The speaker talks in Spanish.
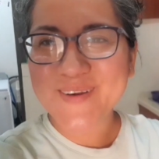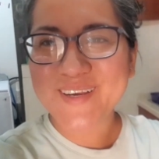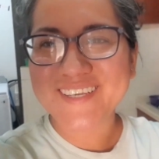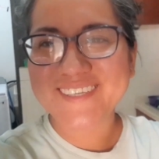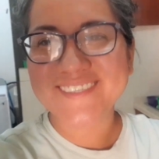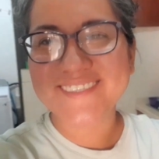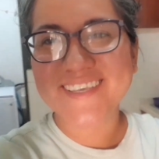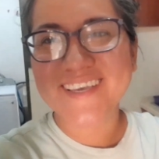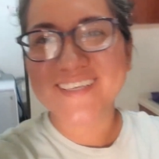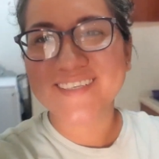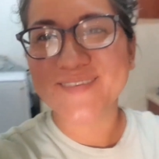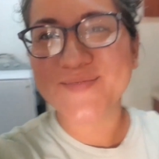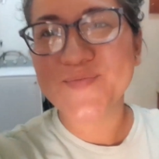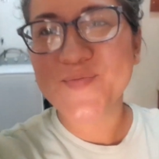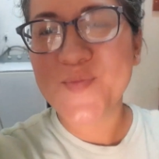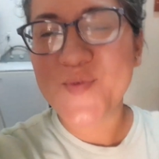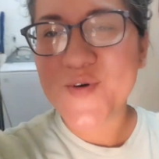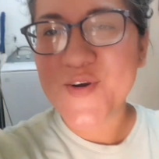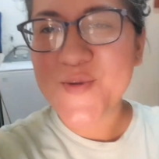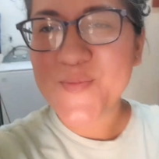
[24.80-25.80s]
estés
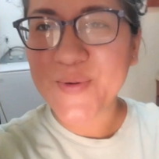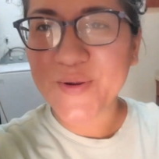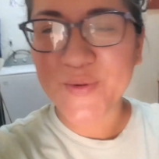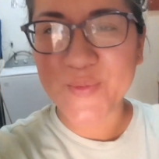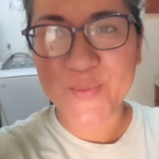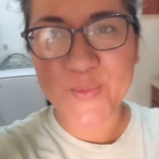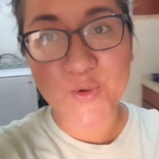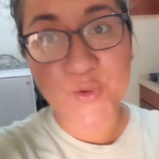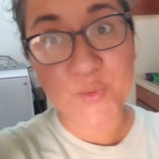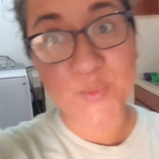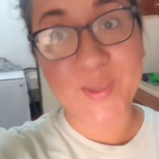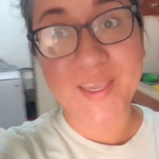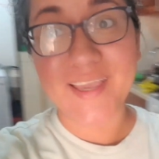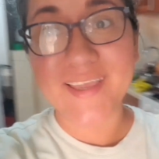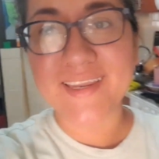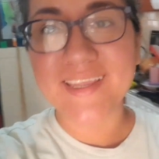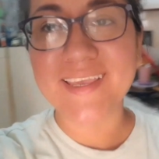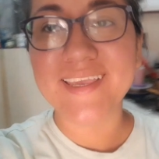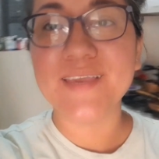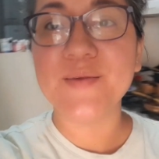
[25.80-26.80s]
muy pero muy
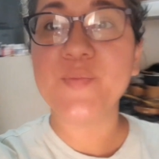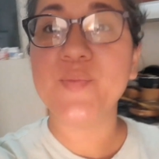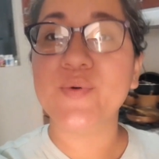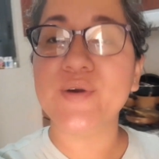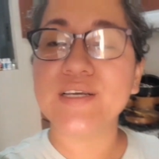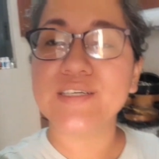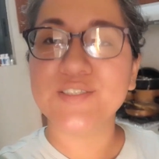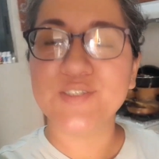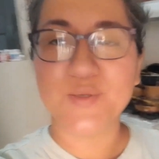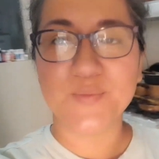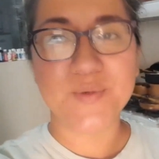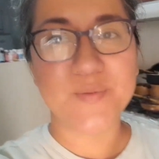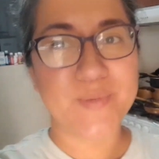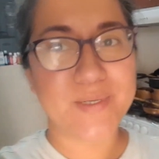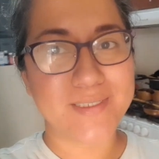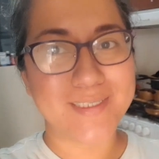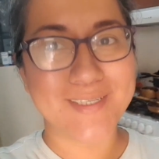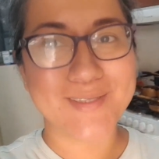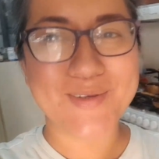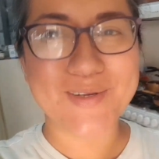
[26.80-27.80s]
bien y pues yo me
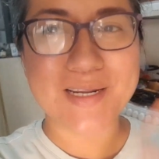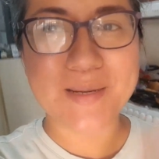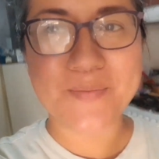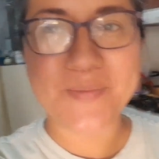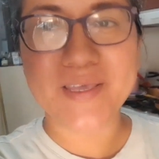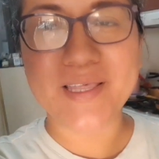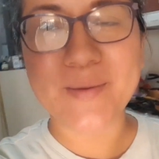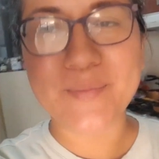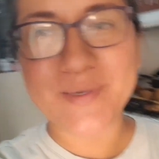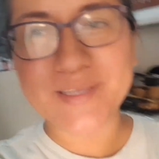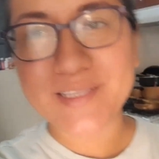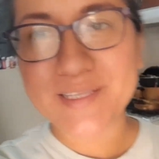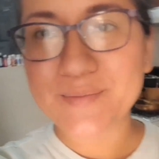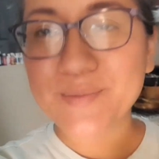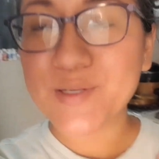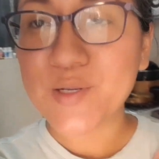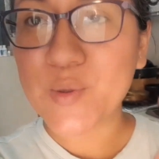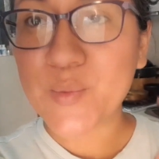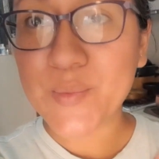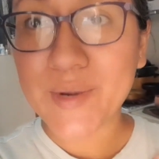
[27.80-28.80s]
presento rápidamente,
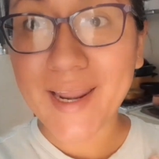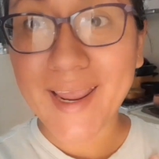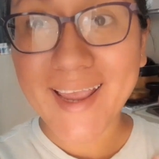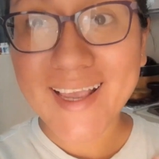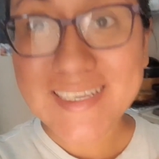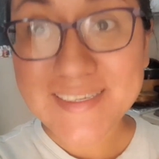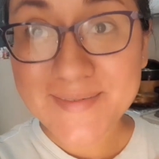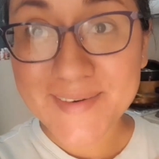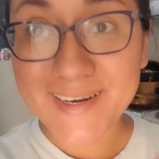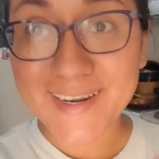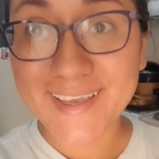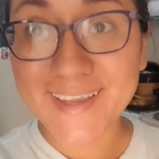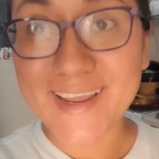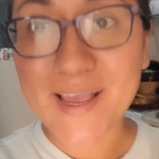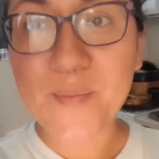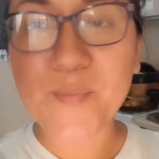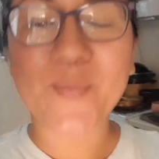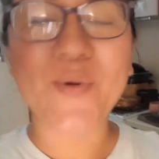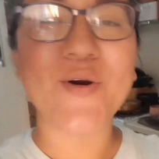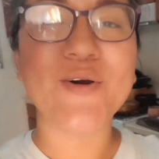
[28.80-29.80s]
mi nombre es
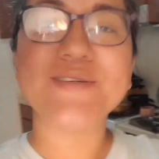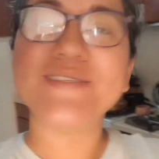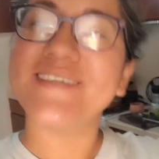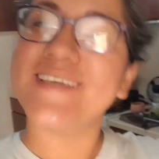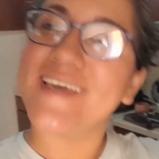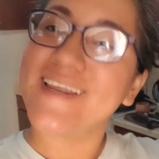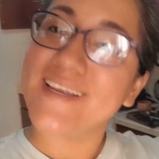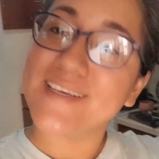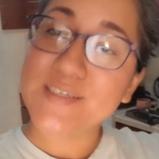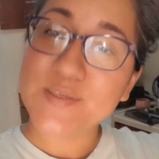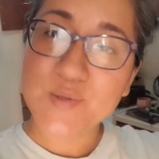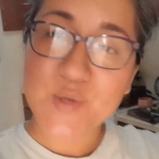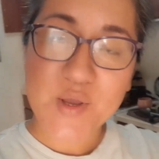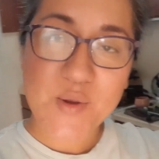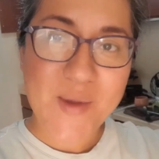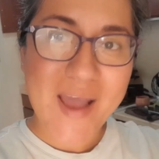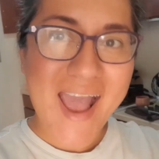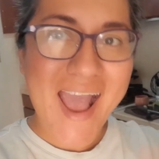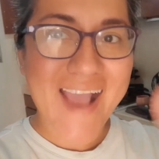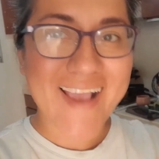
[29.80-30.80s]
Valeria por si eres
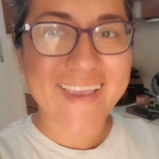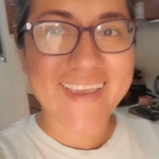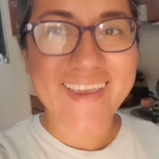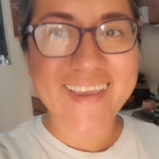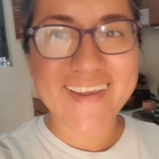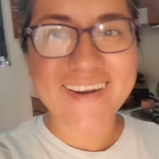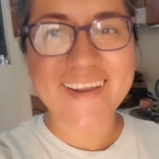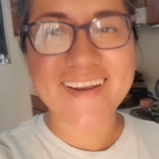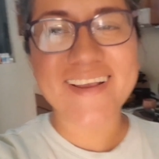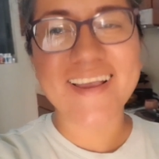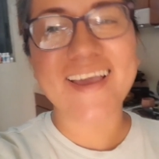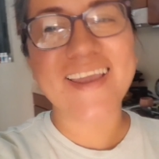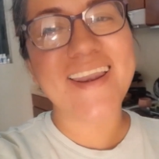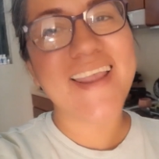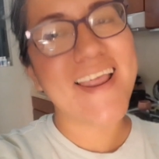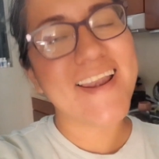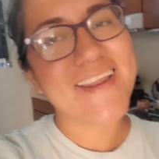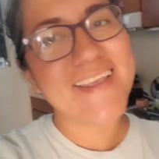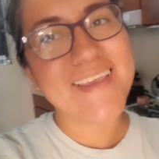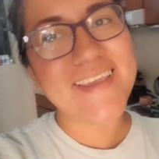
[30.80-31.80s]
nueva aquí en el
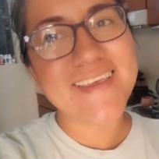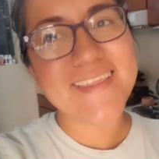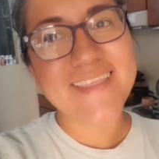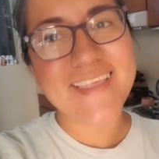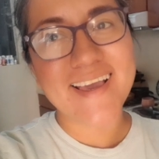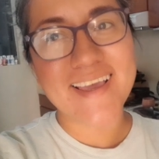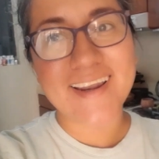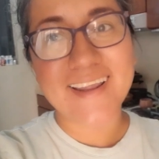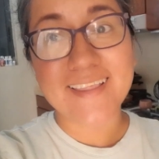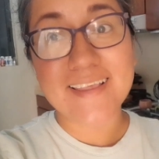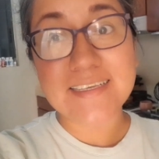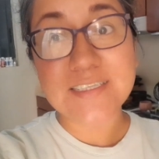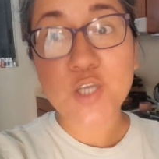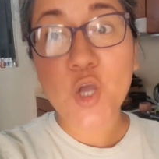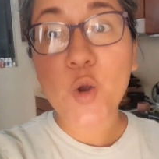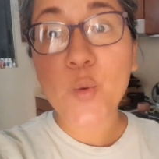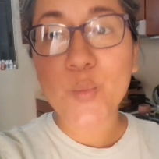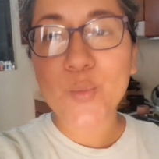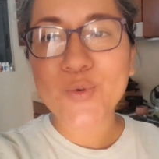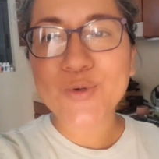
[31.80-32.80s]
canal y te
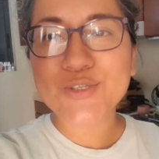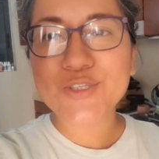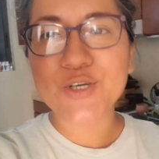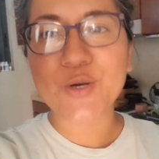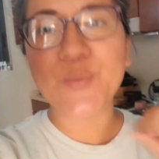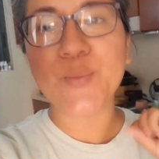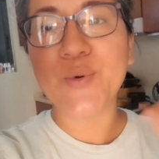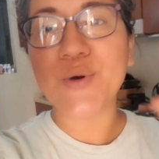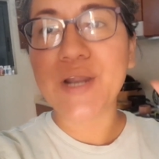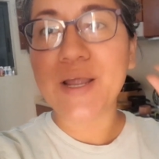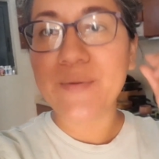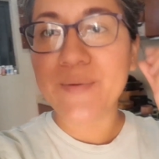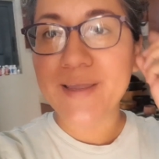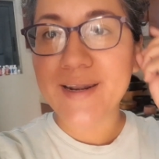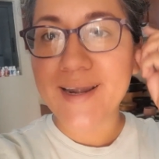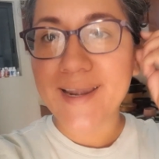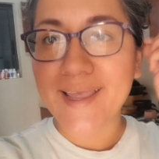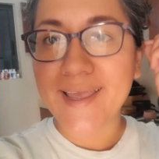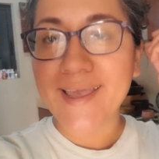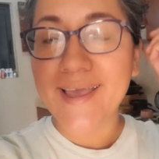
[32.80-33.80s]
agradezco mucho por
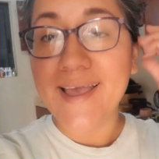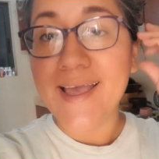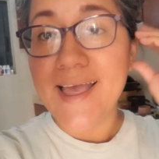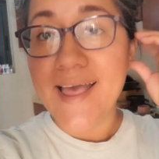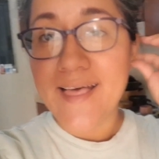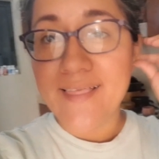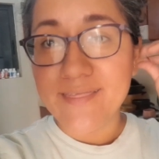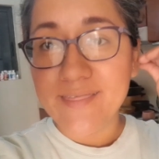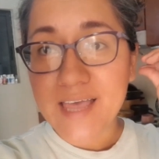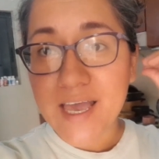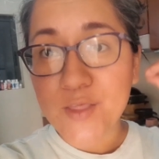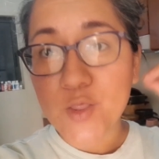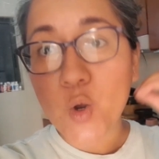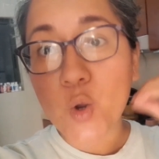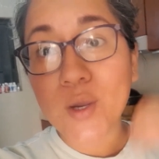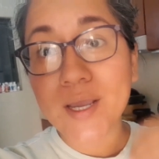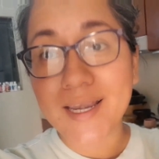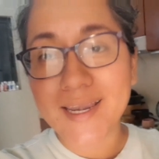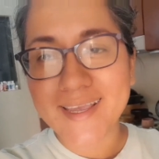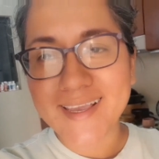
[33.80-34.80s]
haberle
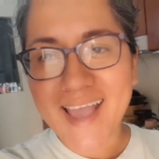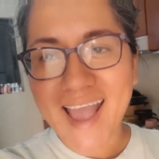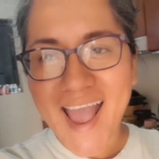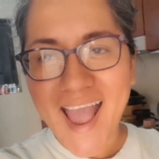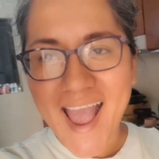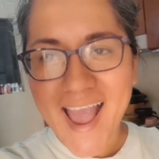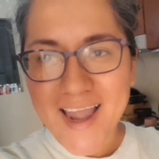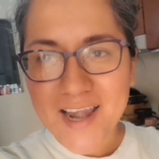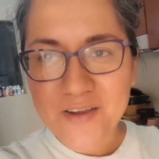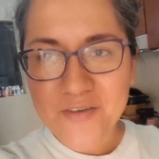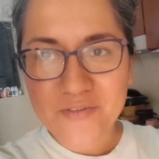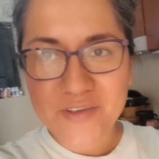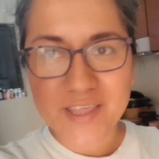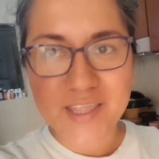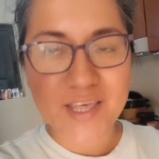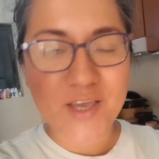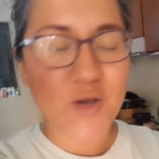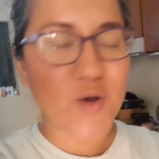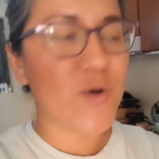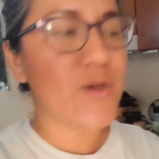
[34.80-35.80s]
dado clic al
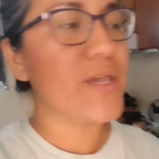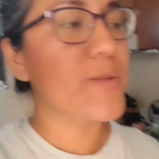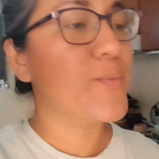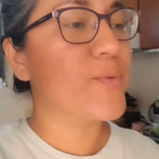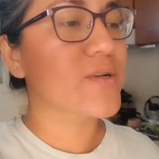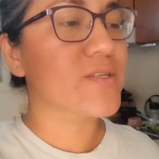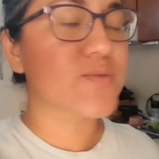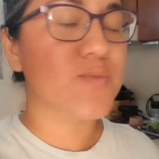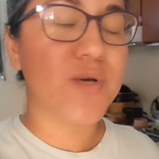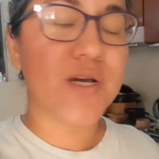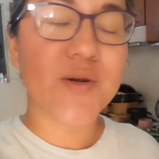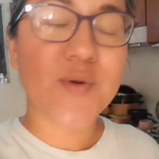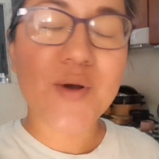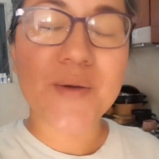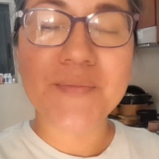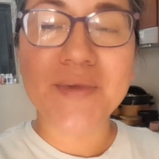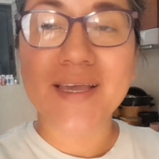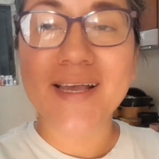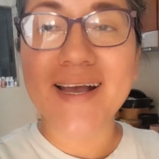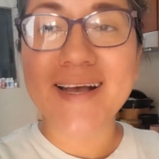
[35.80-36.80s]
video y pues bueno
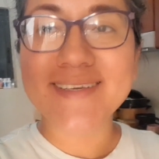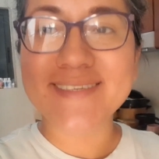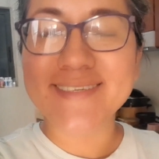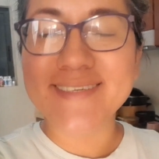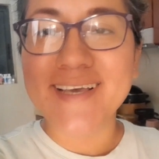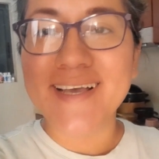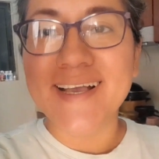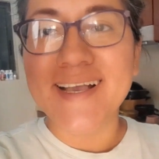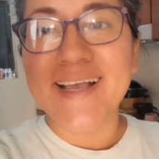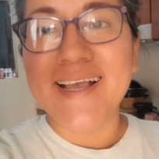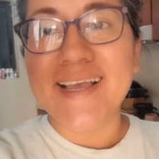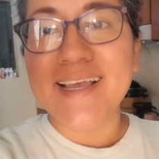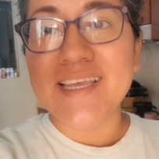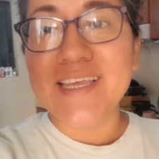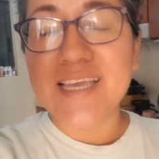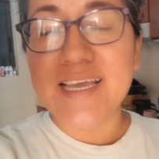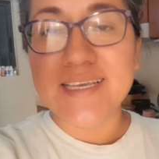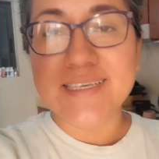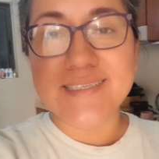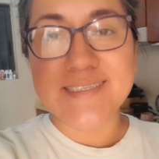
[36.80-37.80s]
amigas,
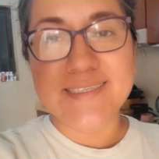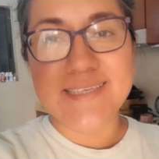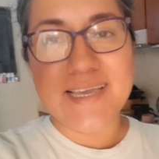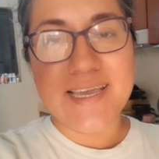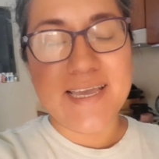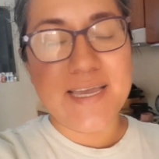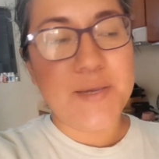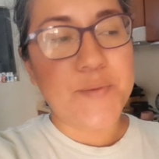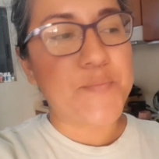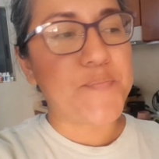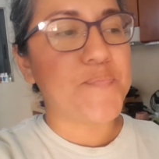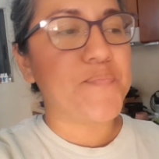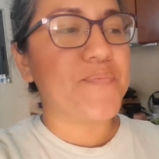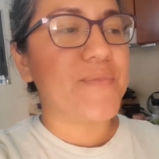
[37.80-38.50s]
este...